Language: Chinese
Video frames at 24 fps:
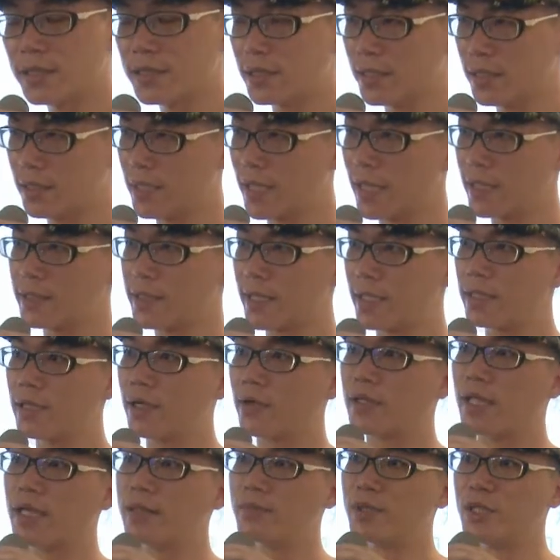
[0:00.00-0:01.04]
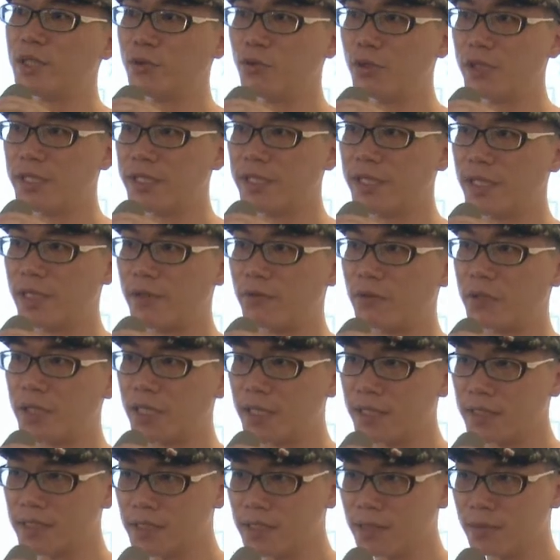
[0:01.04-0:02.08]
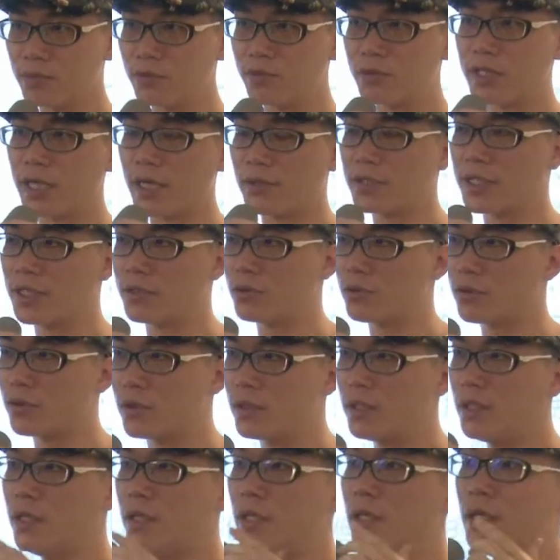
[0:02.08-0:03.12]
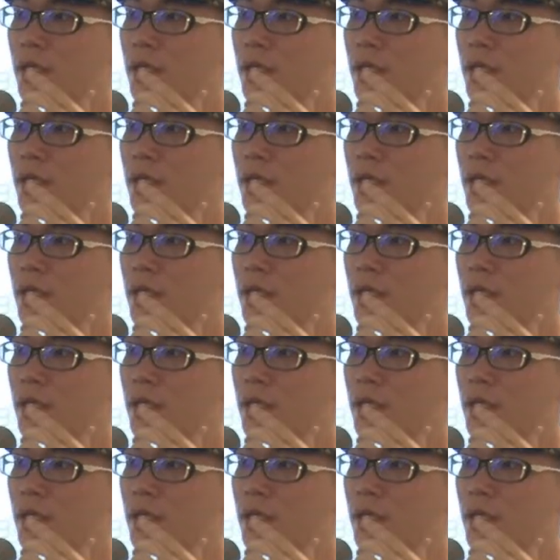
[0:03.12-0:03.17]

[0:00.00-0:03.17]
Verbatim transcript: 接下来参考他们的论点，我可以进一步了解说，